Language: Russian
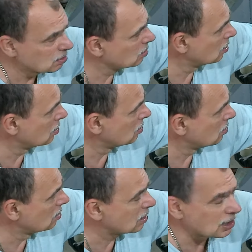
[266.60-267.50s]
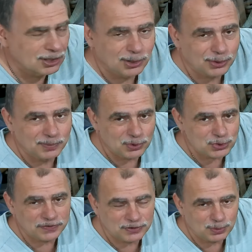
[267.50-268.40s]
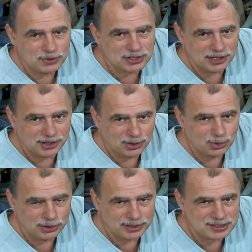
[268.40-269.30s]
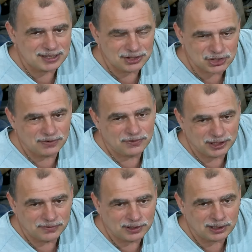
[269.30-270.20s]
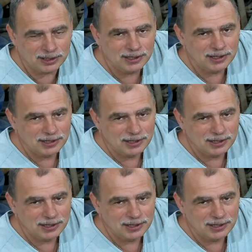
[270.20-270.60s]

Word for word: э, которым можно в том числе не только снять шкив коленвала,